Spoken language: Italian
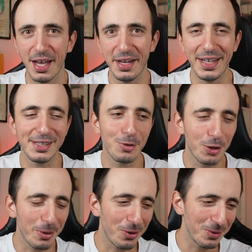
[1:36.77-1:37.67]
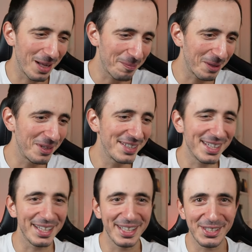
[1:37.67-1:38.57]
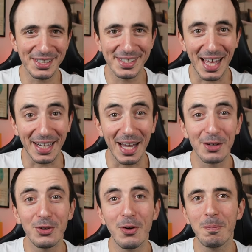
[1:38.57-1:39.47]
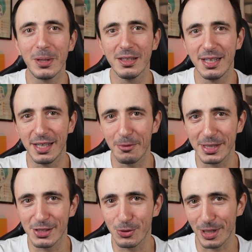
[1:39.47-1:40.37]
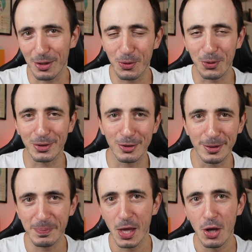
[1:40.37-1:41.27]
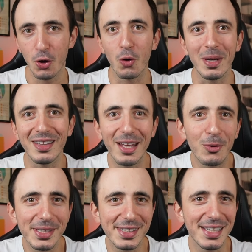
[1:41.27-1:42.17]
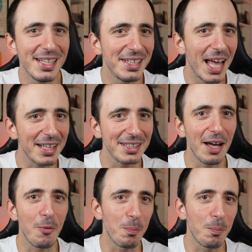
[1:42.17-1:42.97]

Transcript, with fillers: Innanzitutto però una premessa necessaria, non prendete questo racconto come dei consigli dati da un